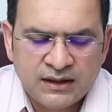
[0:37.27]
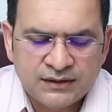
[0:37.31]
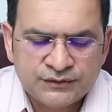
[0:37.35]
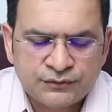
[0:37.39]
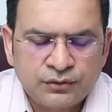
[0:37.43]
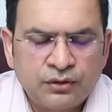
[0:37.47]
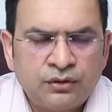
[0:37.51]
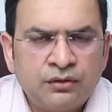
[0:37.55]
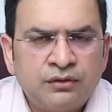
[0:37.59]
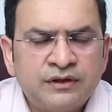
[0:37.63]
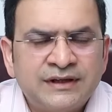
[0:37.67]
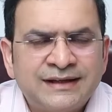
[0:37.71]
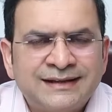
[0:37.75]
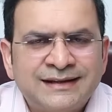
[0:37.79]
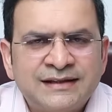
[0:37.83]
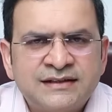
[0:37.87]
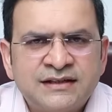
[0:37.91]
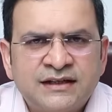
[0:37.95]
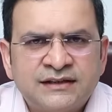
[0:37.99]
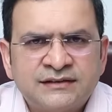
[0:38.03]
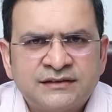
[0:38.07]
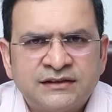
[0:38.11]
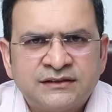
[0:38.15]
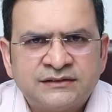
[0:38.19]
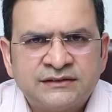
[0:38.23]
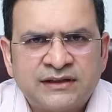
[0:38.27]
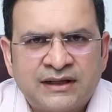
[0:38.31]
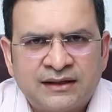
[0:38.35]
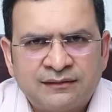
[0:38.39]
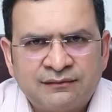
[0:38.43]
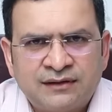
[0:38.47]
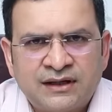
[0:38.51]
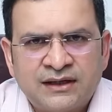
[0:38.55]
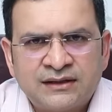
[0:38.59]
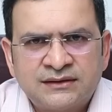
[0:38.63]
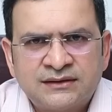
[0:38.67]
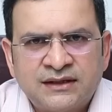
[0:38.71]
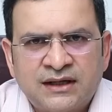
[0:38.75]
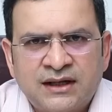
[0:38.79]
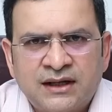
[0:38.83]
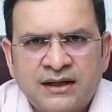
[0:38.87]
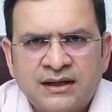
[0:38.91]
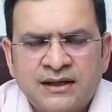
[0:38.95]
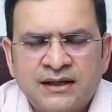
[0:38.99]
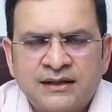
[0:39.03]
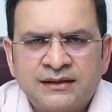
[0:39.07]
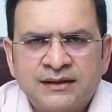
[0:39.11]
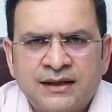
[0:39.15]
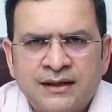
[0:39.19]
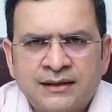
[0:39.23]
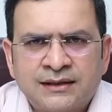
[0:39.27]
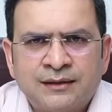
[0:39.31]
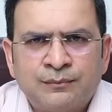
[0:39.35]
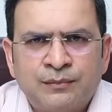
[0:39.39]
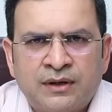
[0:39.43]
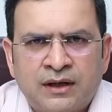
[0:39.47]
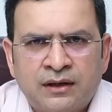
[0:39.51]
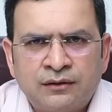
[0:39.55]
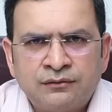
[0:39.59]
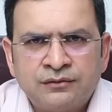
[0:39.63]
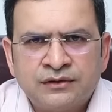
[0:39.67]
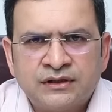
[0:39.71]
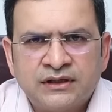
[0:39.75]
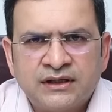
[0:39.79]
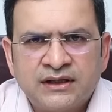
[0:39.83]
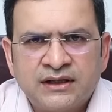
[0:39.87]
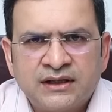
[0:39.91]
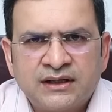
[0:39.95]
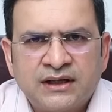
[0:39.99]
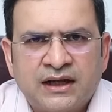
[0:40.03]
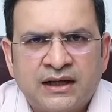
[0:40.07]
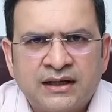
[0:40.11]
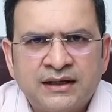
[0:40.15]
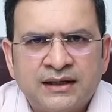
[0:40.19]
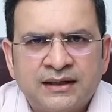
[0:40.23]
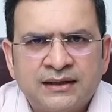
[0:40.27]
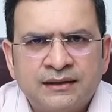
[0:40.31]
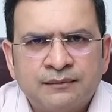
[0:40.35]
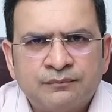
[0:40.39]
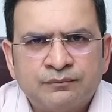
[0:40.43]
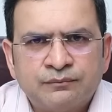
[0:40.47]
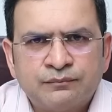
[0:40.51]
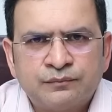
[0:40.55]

సో ఇది చేసిన తర్వాత అక్కడ దాకా బాగుంది కానీ